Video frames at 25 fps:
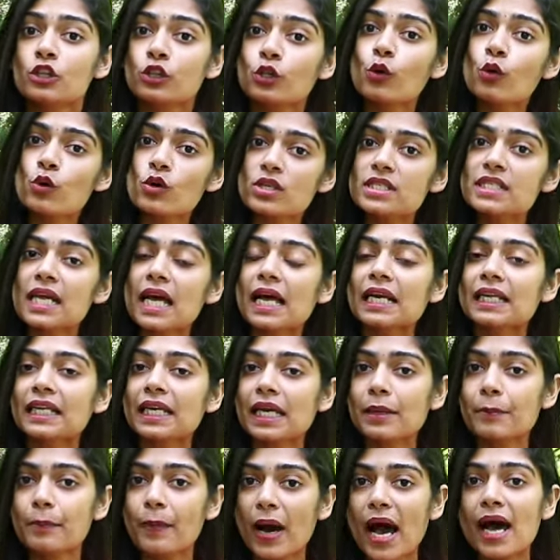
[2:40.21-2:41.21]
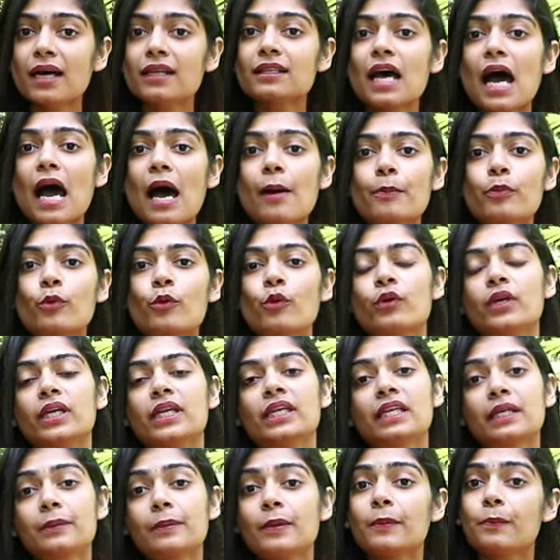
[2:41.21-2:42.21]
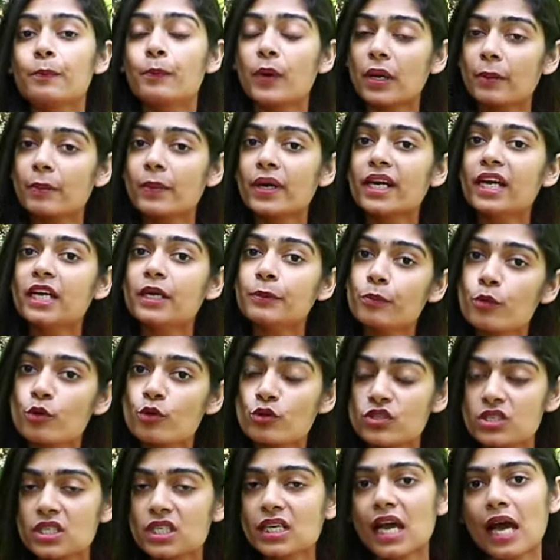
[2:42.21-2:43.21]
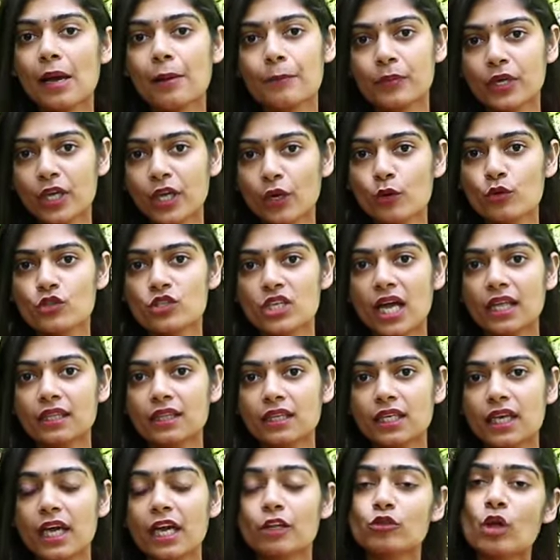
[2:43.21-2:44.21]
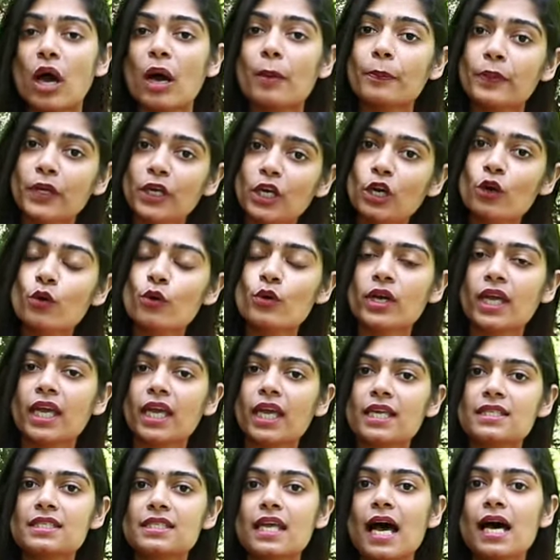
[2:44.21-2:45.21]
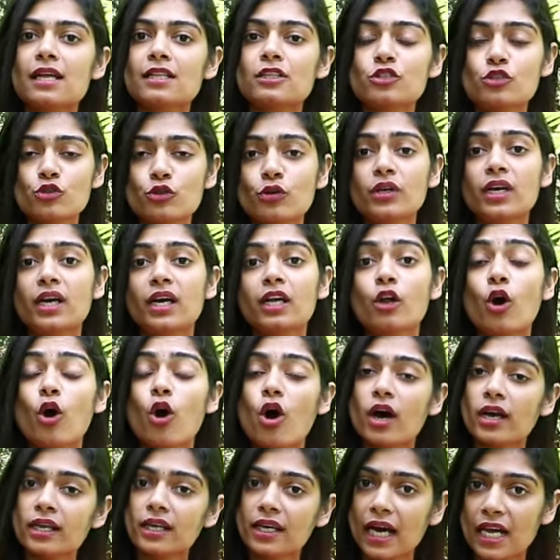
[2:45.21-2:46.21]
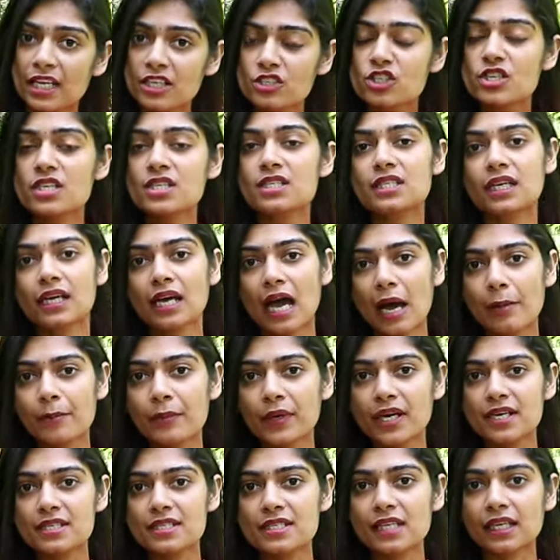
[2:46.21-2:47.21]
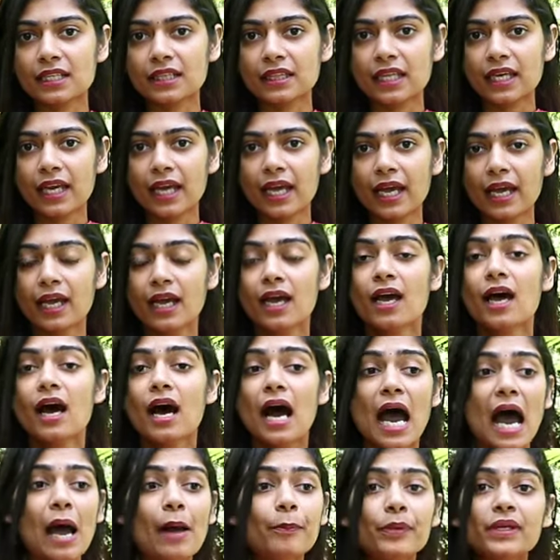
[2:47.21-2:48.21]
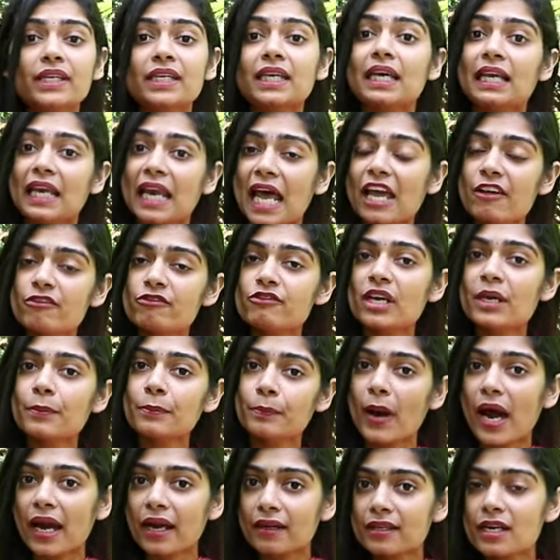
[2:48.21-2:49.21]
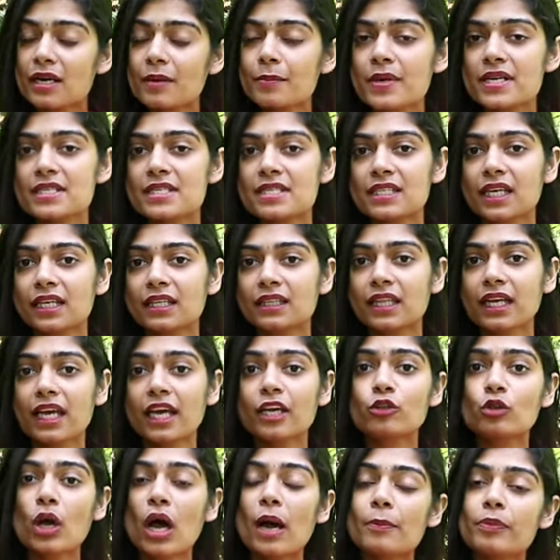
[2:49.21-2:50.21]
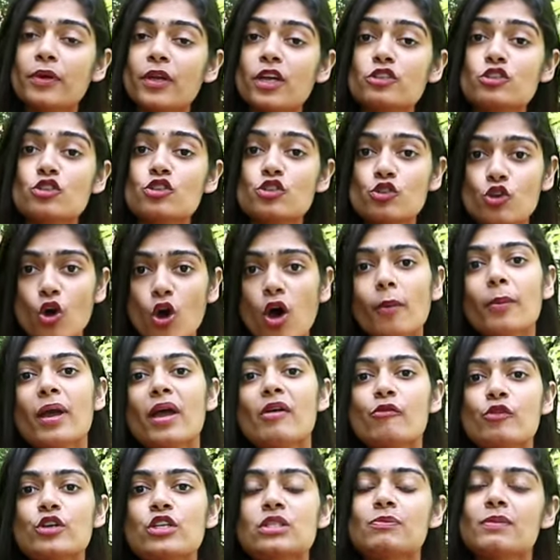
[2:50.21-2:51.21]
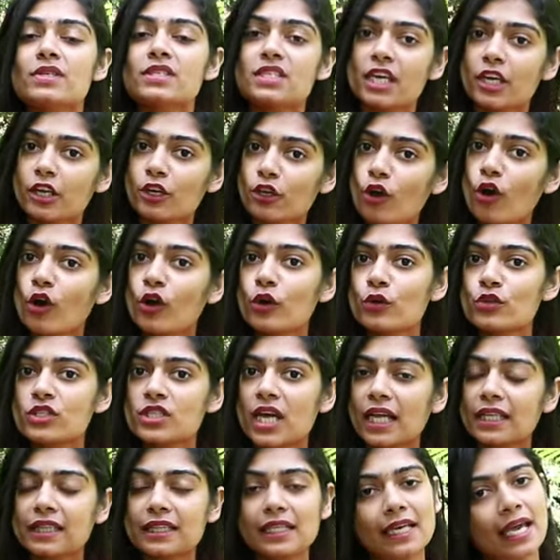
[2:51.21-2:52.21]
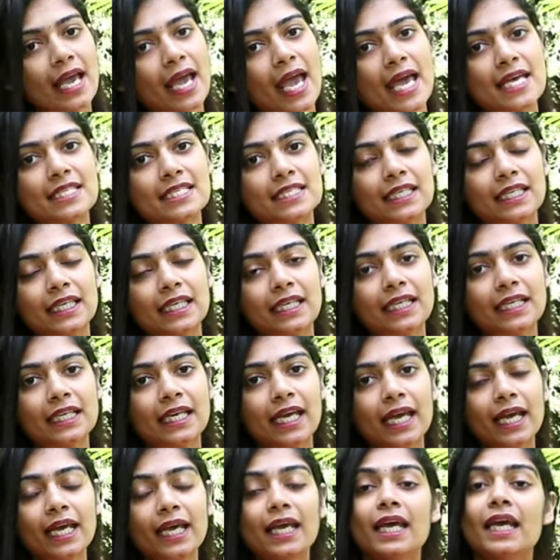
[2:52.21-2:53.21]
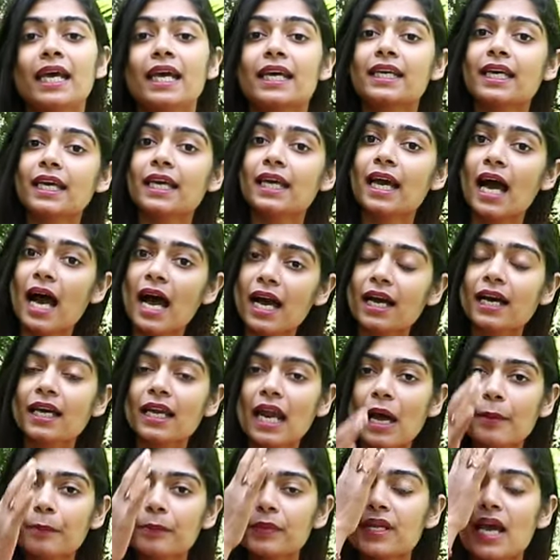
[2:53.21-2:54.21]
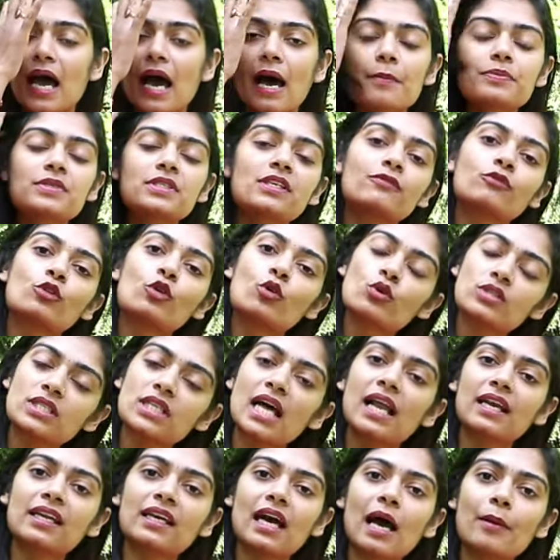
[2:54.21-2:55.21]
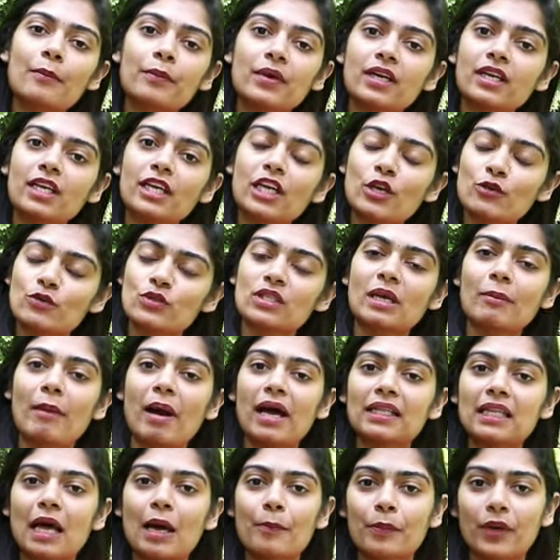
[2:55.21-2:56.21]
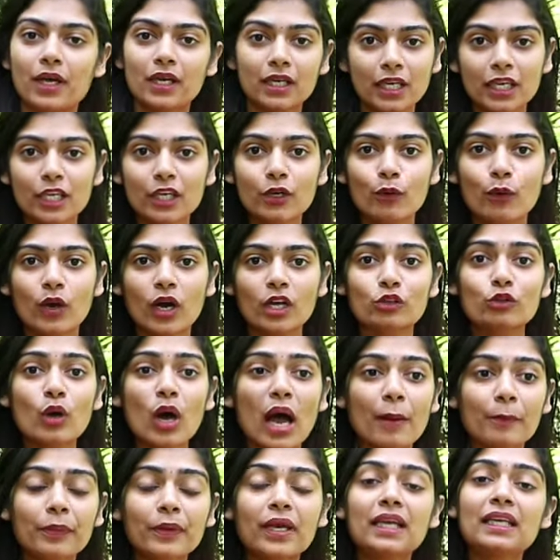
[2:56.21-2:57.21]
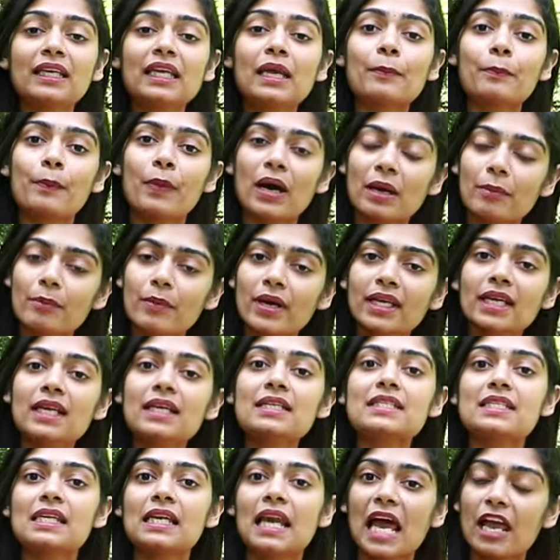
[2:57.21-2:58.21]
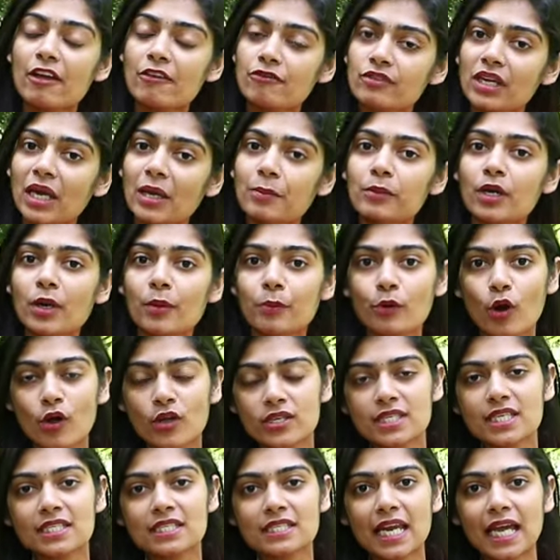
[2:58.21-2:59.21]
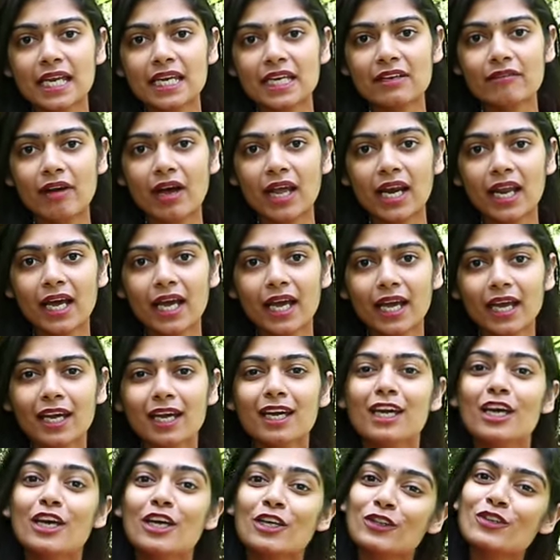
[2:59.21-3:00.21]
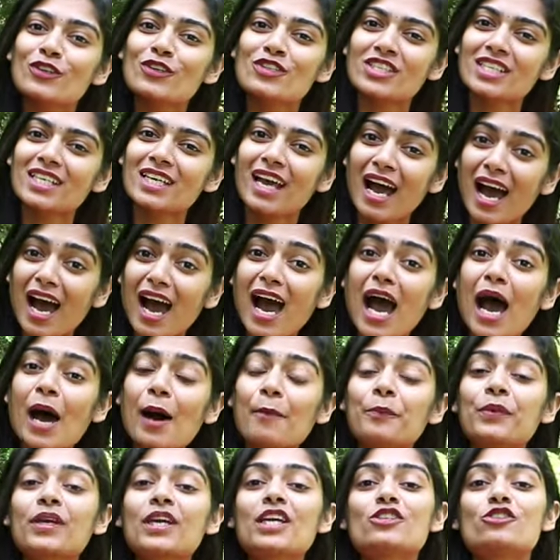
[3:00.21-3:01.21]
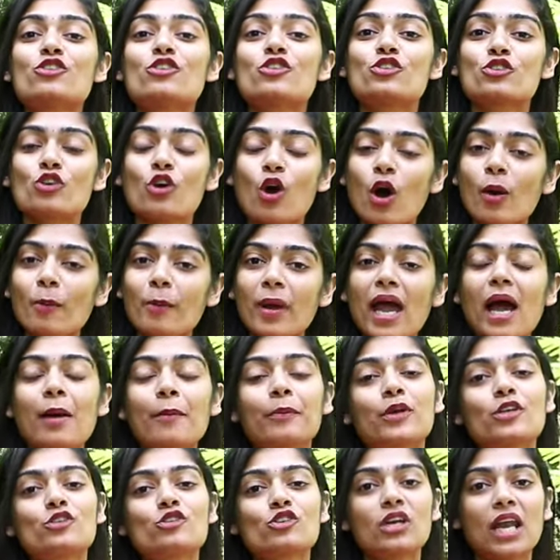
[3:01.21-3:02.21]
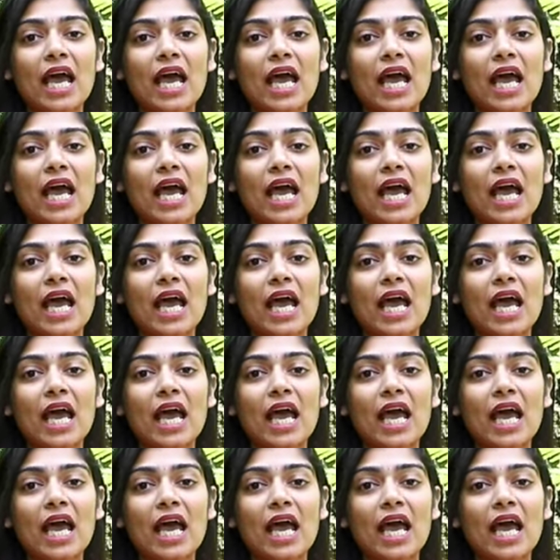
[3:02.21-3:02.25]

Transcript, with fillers: दो साल के बाद आपको इनकी परमानेंट पोस्टिंग आपकी हो जाती है तो आप इन लोग के साथ जुड़कर और अच्छे से काम कर सकते हैं आप इनके लाइफ टाइम पार्टनर बन सकते हैं तो आपकी जो जॉब है वो इसमें सिक्योर हो जाती है ऐसा नहीं है कि अगर आपने आप सिर्फ दो साल काम करेंगे उसके बाद आपका नहीं होगा तो आपके लिए परमानेंट लाइफ टाइम का प्रोसेस रहने वाला है तो जी हाँ आपकी जो जॉब है आपकी जो